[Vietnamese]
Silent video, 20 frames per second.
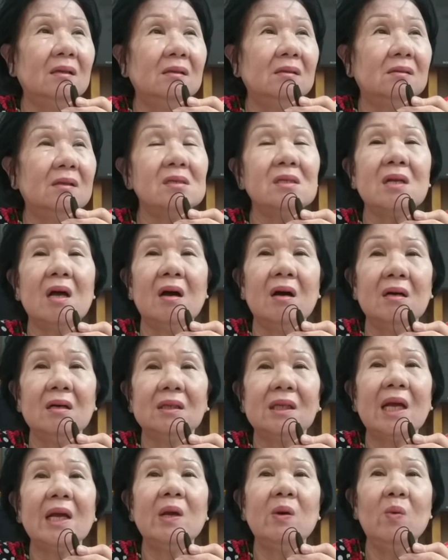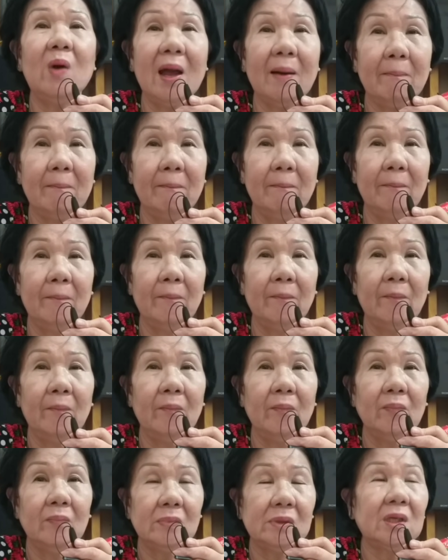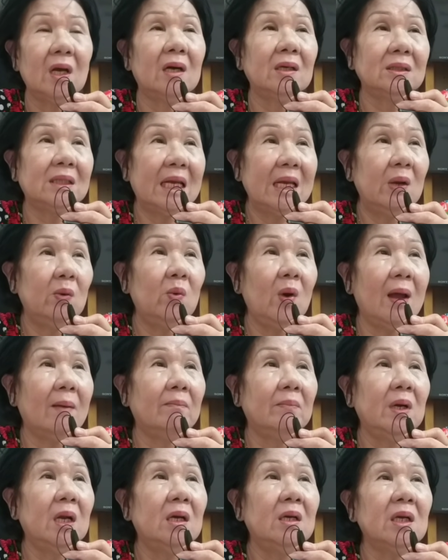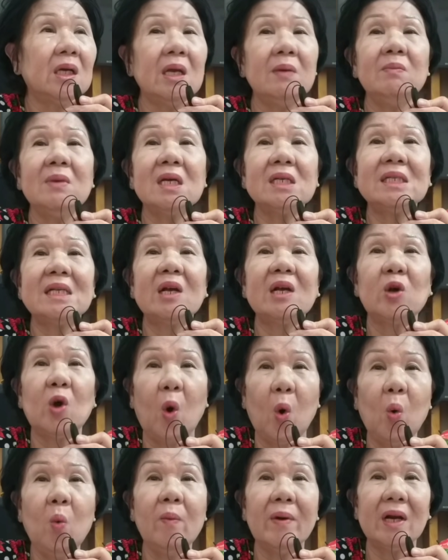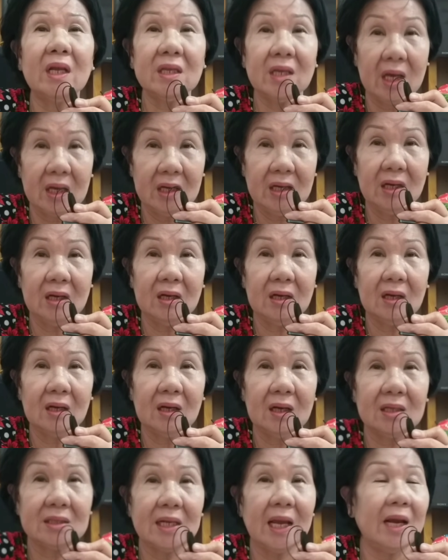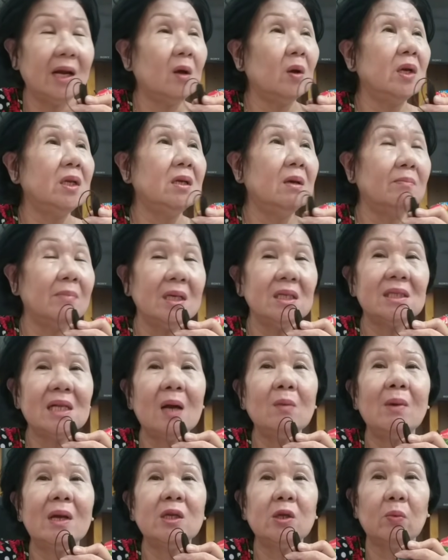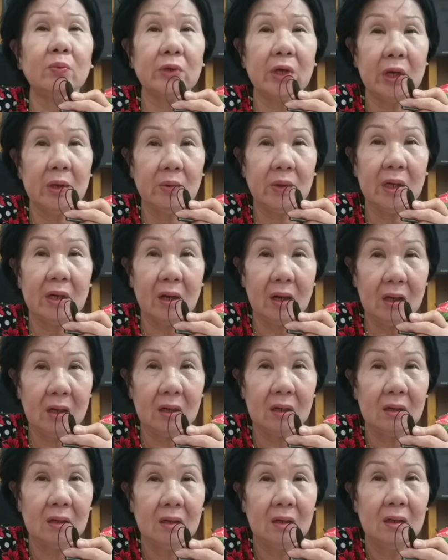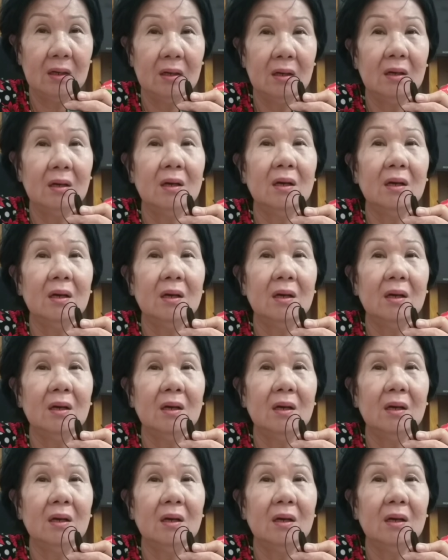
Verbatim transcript: nó sợ người ta hiểu lầm. Sợ người ta hiểu lầm nên nó kiếm cái xe cũ mà nó chỉ. Là xe đó hình như mấy 6-70 triệu gì đó. Xe cứu